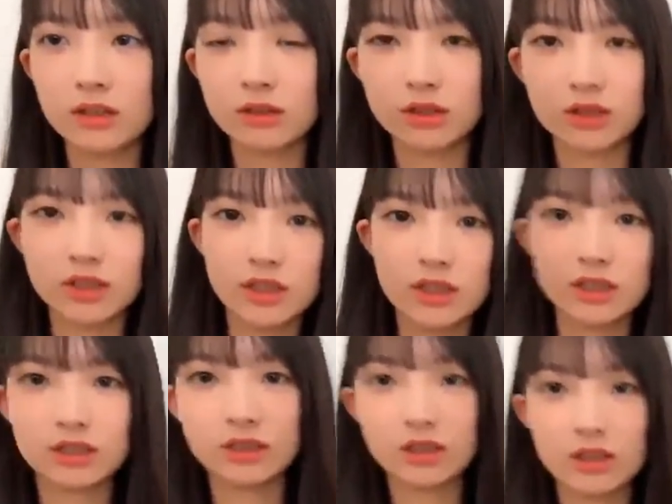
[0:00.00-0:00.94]
そしてで
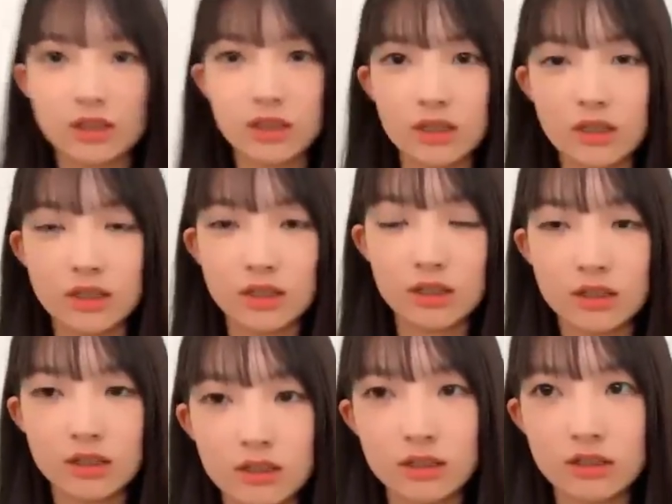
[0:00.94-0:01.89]
すね、
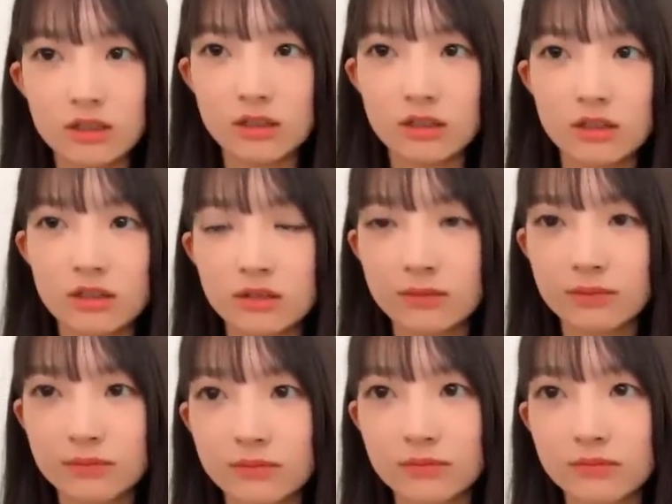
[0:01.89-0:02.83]

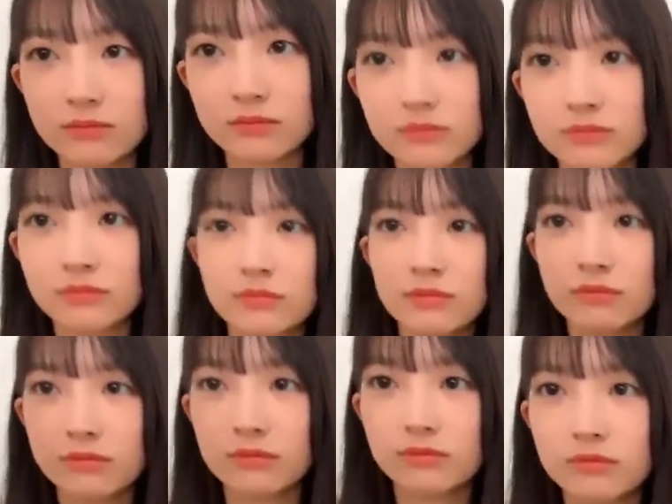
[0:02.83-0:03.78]

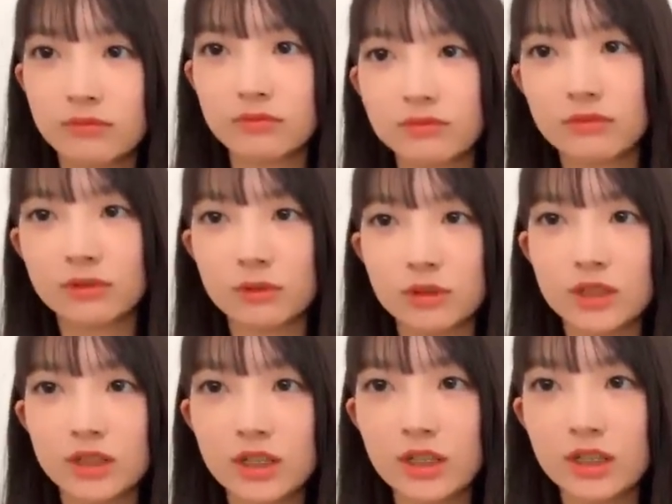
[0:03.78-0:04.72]
えー、
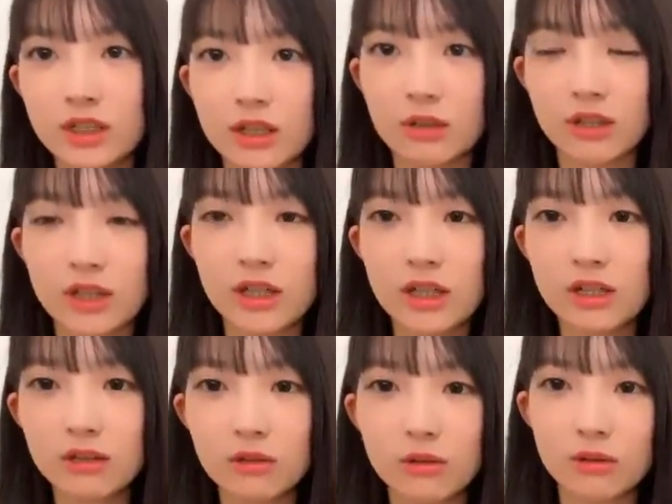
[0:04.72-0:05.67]
星投げたよありが
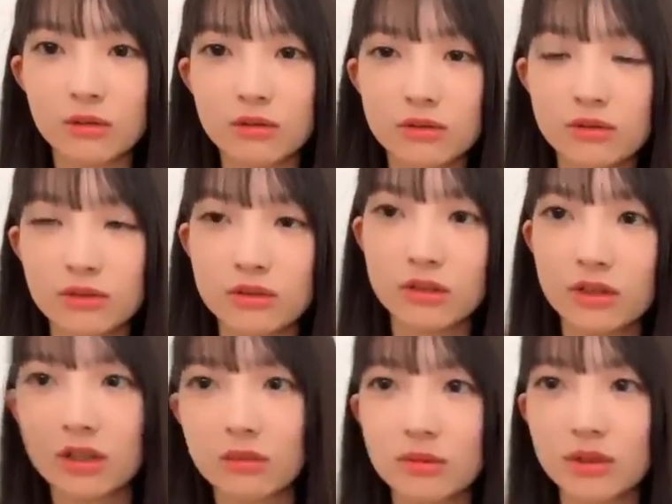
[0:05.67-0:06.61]
と
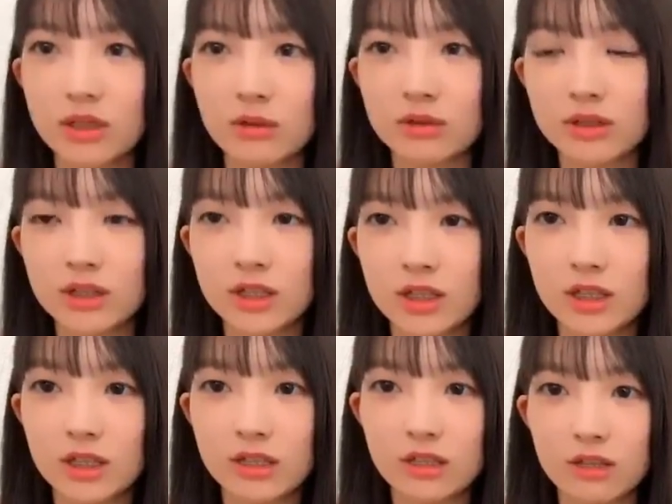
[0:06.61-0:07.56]
う多分ね星投げ
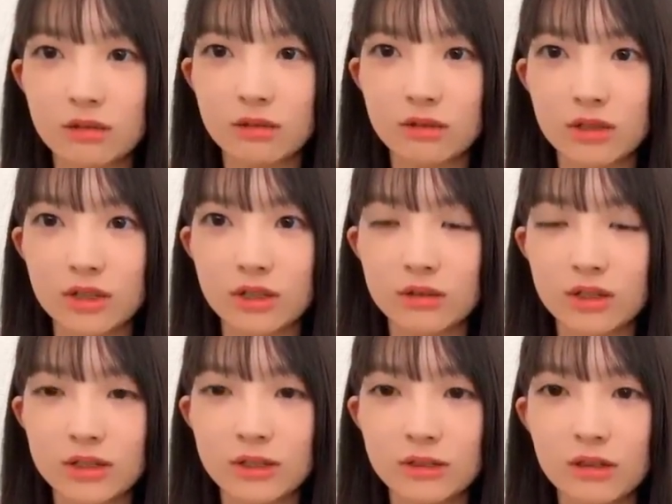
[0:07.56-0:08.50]
たっていうことはね
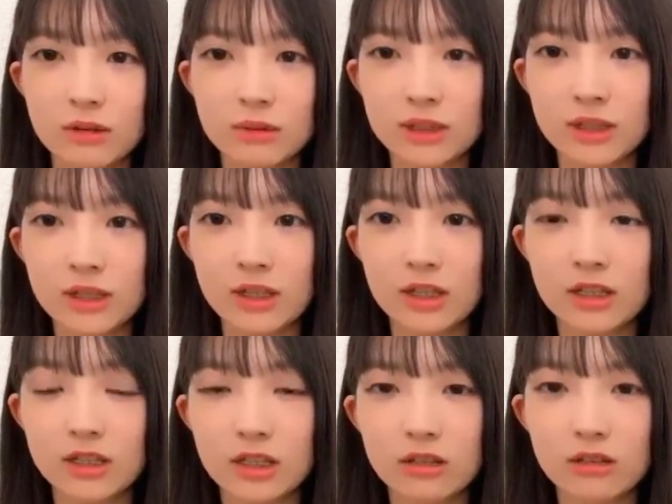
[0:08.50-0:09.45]
私のアバターが入っ
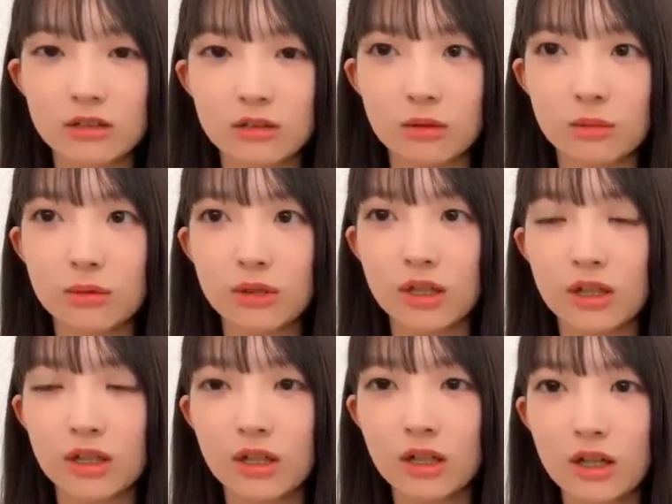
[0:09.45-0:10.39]
てると思うか
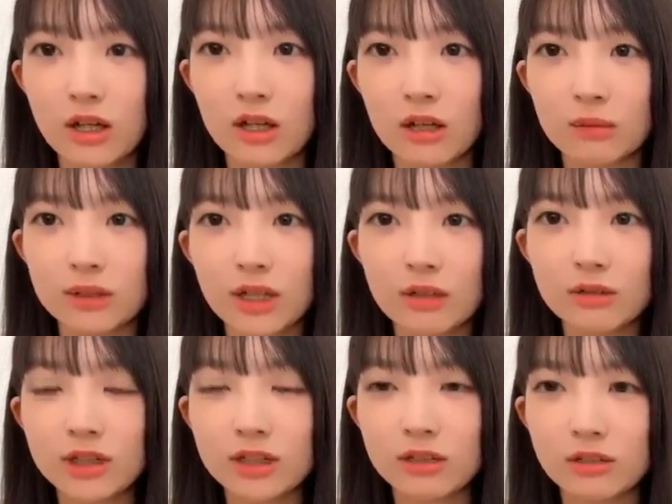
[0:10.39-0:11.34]
らアバターを
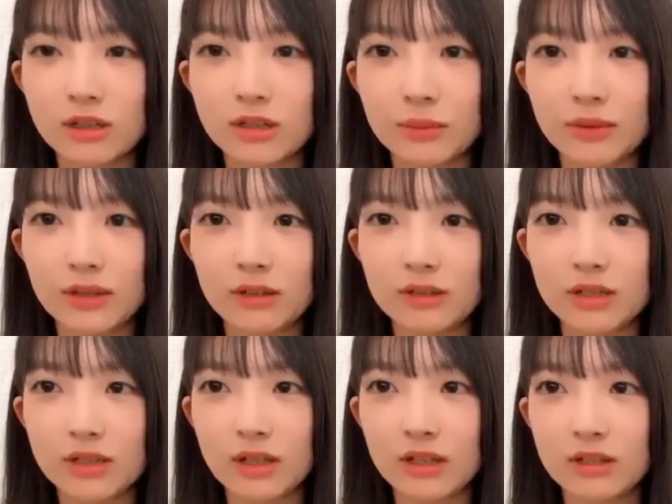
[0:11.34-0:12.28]
チェックしてみてく
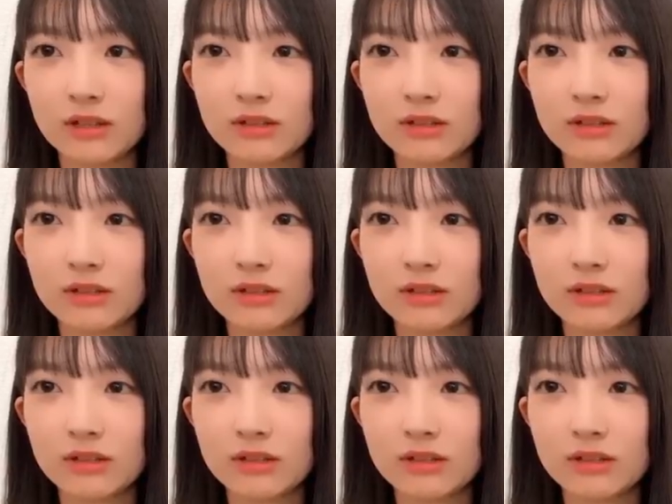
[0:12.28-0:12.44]
ださい